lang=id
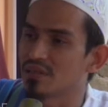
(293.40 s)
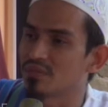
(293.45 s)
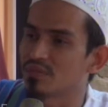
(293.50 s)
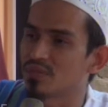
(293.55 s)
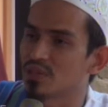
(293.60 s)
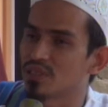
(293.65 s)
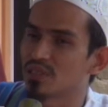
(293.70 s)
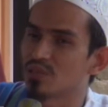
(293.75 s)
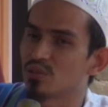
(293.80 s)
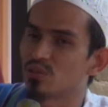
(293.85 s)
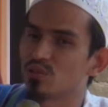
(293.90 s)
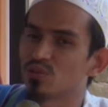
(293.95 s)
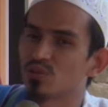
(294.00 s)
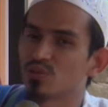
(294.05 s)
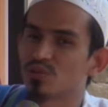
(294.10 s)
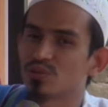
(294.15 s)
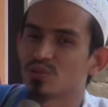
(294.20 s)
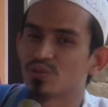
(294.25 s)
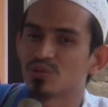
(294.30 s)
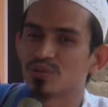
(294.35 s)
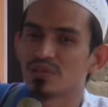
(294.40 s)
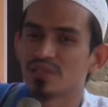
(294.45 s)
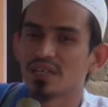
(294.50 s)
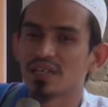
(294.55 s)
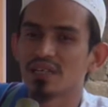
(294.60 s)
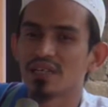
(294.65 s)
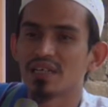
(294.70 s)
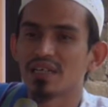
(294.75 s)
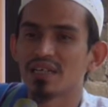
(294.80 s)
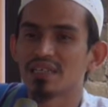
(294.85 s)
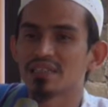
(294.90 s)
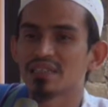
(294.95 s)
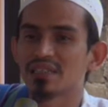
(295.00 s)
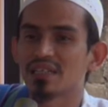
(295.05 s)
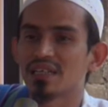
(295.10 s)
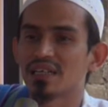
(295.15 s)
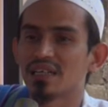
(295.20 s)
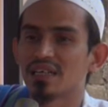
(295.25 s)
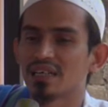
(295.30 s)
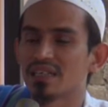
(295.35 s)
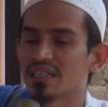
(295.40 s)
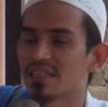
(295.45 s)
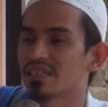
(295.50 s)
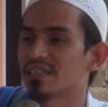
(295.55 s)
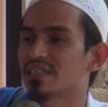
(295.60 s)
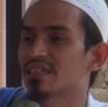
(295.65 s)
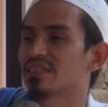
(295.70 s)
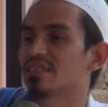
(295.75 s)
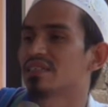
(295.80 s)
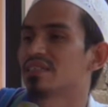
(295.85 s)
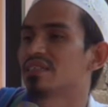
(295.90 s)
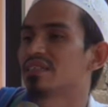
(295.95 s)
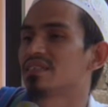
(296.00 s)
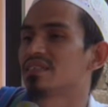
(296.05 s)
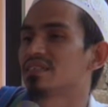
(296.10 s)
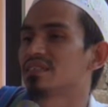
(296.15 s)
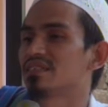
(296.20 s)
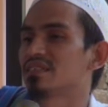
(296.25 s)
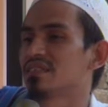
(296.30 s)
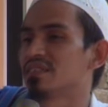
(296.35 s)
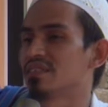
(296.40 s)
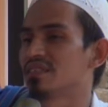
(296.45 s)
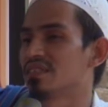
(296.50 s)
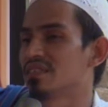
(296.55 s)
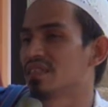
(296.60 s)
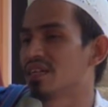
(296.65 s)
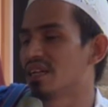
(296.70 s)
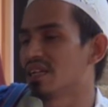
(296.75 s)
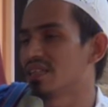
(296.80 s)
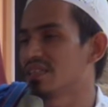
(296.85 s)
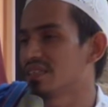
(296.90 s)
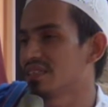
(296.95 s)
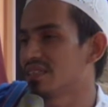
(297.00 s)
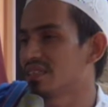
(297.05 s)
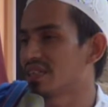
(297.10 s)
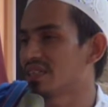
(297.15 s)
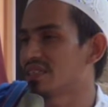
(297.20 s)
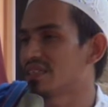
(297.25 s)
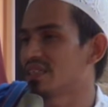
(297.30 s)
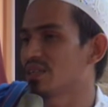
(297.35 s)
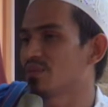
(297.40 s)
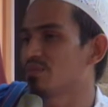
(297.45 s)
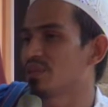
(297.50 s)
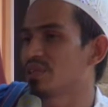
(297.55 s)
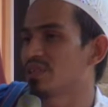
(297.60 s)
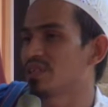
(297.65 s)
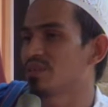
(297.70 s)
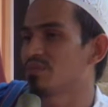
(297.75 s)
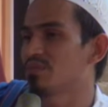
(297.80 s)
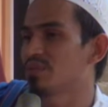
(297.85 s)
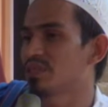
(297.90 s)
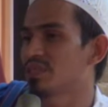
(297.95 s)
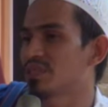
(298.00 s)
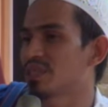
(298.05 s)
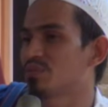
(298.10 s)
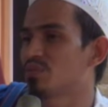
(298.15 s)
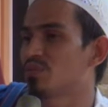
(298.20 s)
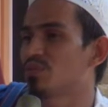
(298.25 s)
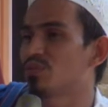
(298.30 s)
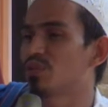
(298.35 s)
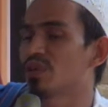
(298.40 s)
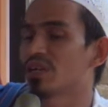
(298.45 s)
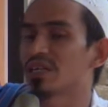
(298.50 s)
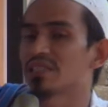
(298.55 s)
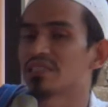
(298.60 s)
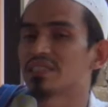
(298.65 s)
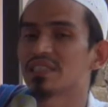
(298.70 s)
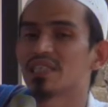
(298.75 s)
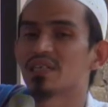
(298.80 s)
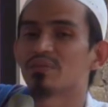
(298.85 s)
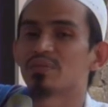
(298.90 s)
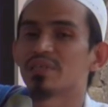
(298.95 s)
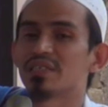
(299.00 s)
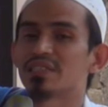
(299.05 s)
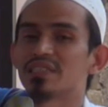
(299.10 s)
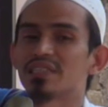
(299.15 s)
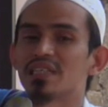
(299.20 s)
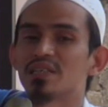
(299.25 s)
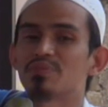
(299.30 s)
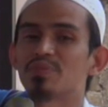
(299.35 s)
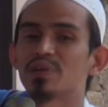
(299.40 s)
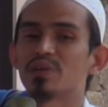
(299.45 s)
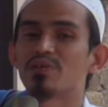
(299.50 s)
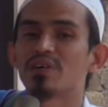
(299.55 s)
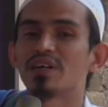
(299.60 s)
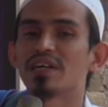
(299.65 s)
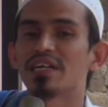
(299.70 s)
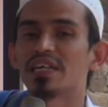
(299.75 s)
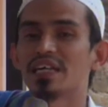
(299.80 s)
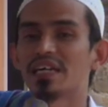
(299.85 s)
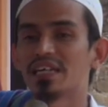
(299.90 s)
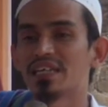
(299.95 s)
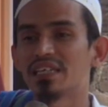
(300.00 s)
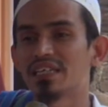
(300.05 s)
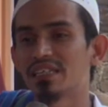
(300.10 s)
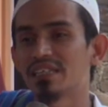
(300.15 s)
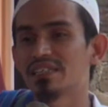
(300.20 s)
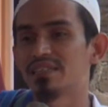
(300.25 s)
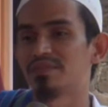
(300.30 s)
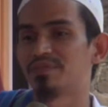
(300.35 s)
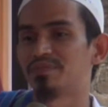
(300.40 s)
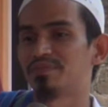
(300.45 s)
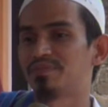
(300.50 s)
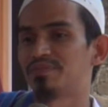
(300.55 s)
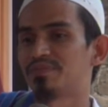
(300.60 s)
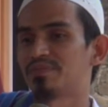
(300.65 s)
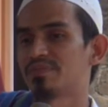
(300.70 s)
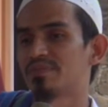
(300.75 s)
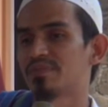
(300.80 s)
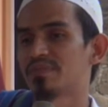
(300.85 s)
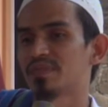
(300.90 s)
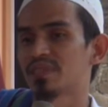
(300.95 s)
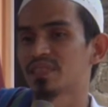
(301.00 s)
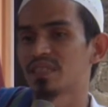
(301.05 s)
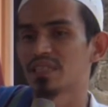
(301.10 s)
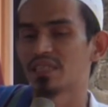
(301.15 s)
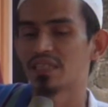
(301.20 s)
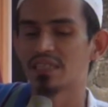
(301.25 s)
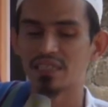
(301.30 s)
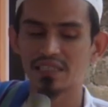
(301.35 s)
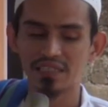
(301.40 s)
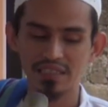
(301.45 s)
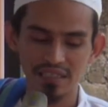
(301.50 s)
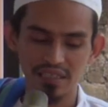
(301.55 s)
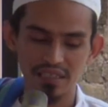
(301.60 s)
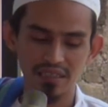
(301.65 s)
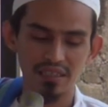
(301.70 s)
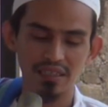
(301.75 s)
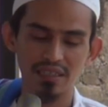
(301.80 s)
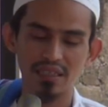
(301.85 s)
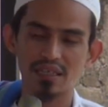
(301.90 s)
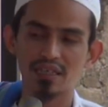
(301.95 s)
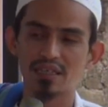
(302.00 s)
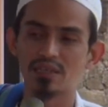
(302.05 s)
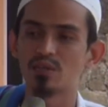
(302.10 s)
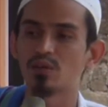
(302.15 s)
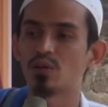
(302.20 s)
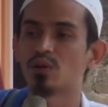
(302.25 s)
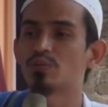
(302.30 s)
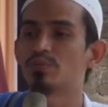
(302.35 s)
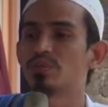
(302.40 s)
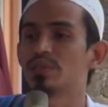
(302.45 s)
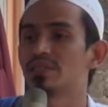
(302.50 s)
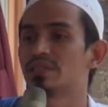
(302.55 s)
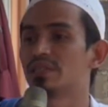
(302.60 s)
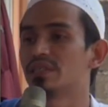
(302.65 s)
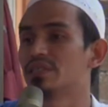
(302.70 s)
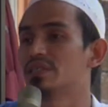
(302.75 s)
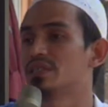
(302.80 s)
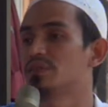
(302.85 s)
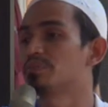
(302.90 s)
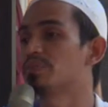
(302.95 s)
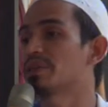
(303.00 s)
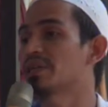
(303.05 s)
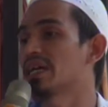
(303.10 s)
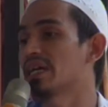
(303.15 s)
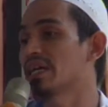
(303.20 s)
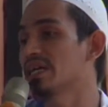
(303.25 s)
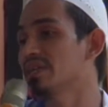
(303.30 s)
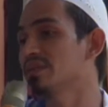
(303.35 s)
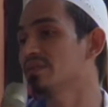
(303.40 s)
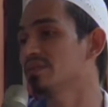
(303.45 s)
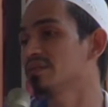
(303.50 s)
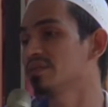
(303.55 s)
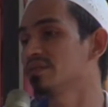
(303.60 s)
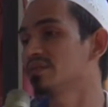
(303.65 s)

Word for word: begitu cucunya Al Hasan lahir, Sayyidina Ali ditanya sama Nabi, kamu mau kasih nama siapa wahai Ali? Karena Sayyidina Ali hobinya ini perang,